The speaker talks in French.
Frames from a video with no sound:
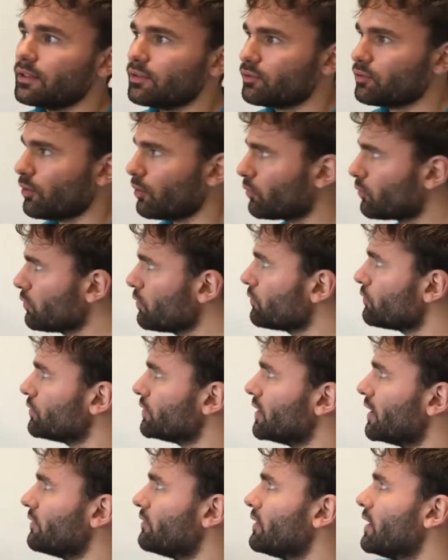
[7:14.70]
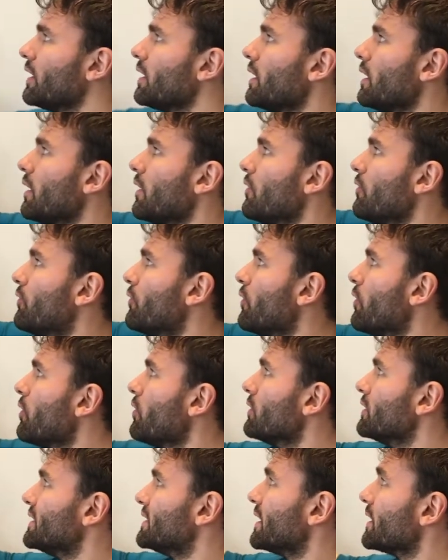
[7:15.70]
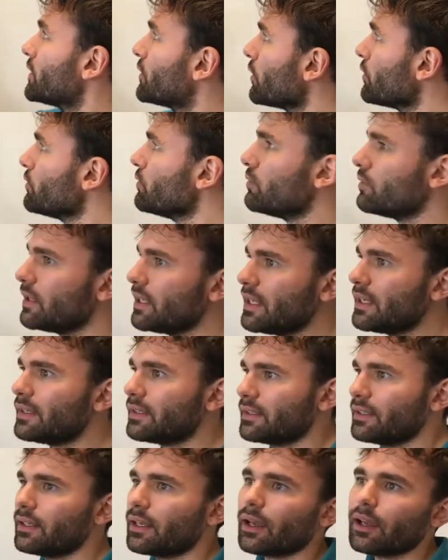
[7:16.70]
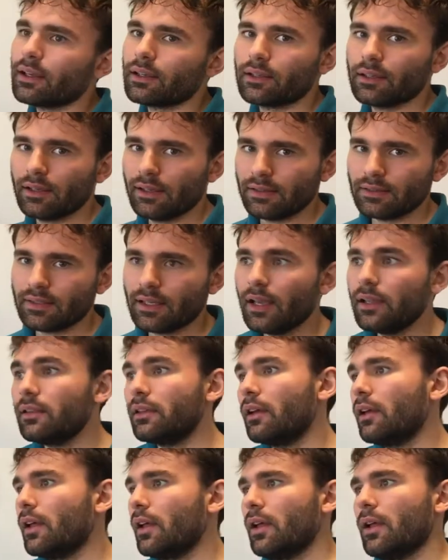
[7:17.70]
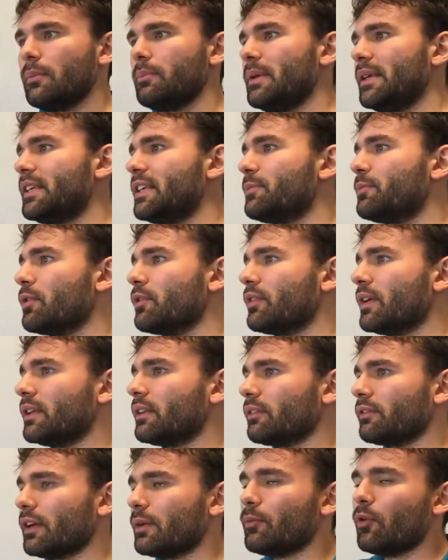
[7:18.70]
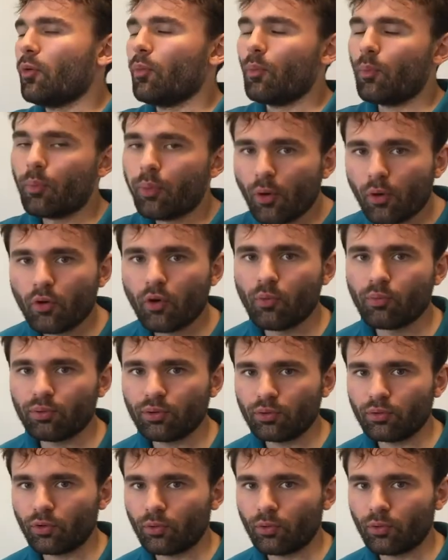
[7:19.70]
et surtout, vous avez vos inconnus X, Y et Z, mais qui peuvent être vraiment beaucoup plus